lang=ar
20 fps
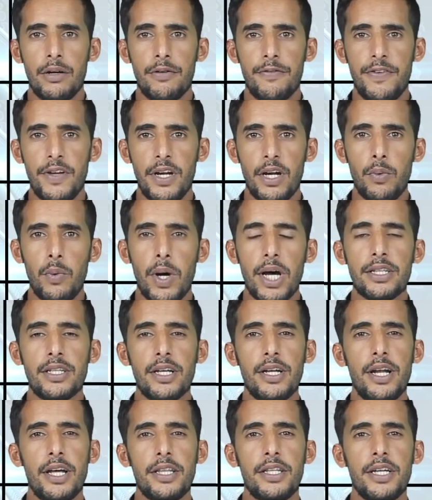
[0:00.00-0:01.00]
في الوقت
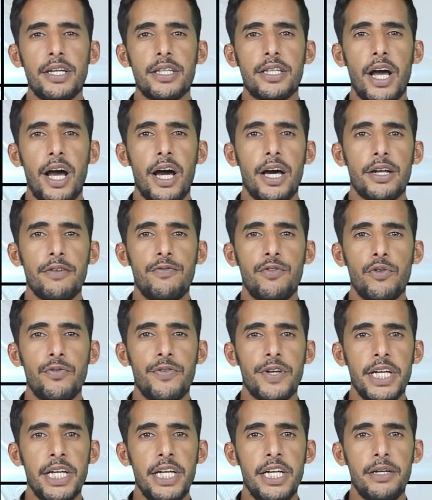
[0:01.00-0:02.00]
الذي تعرف
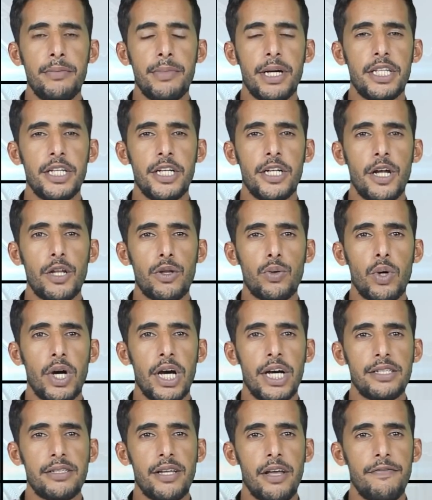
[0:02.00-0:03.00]
فيه مدينة
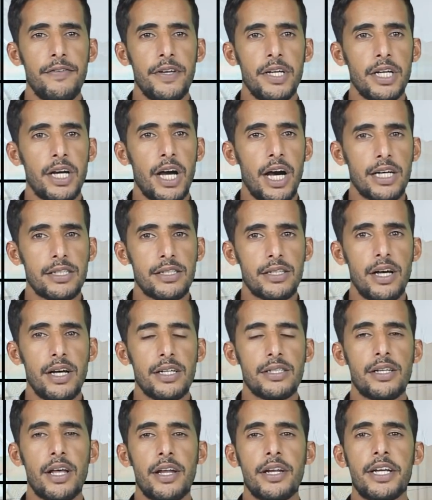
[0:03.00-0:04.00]
آسفي
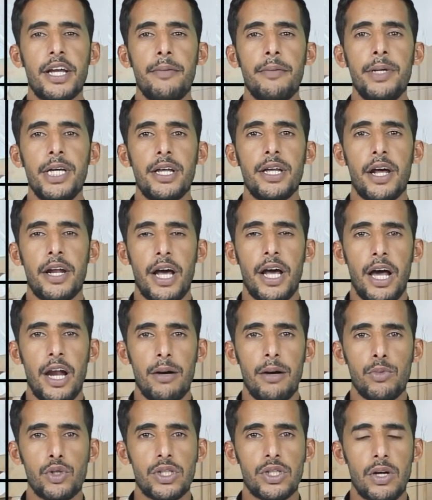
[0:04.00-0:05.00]
خصاصا كبيرا
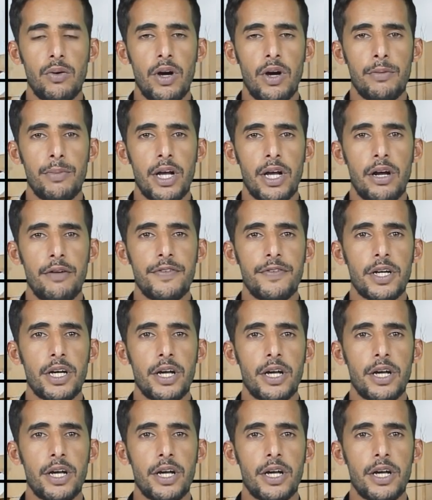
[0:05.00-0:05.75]
على مستوى المرافق